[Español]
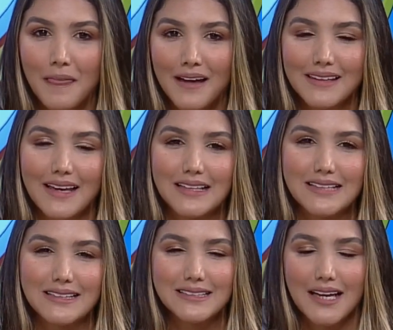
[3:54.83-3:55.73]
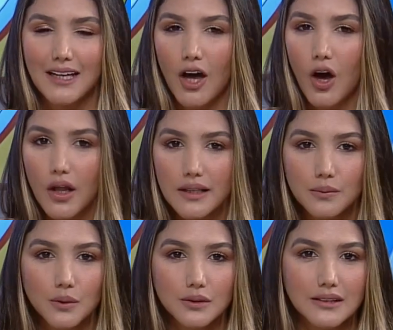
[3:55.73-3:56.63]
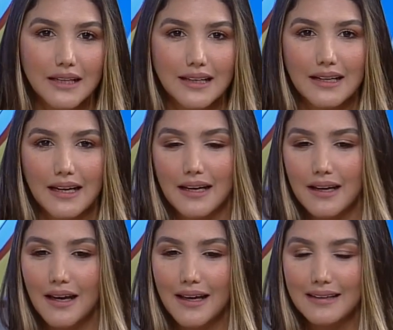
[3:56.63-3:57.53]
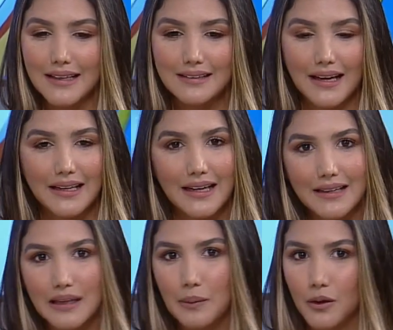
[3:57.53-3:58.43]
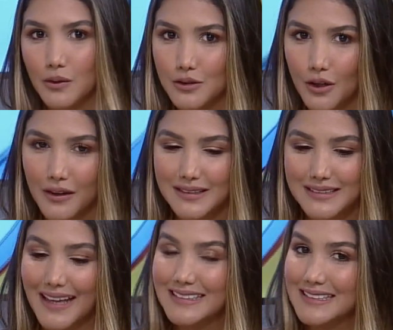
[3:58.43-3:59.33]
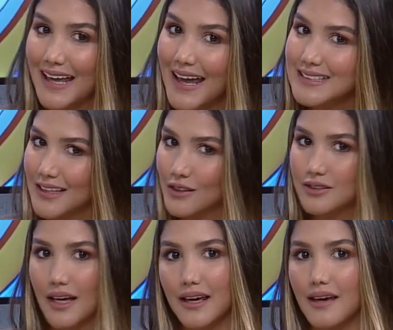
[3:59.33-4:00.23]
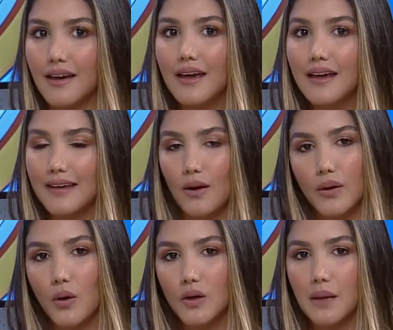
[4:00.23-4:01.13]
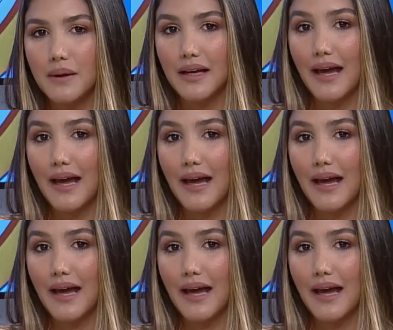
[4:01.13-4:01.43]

de quizás estar en Hollywood, de tener, de estar en grandes producciones, que esté haciéndose aquí, de alguna u otra manera,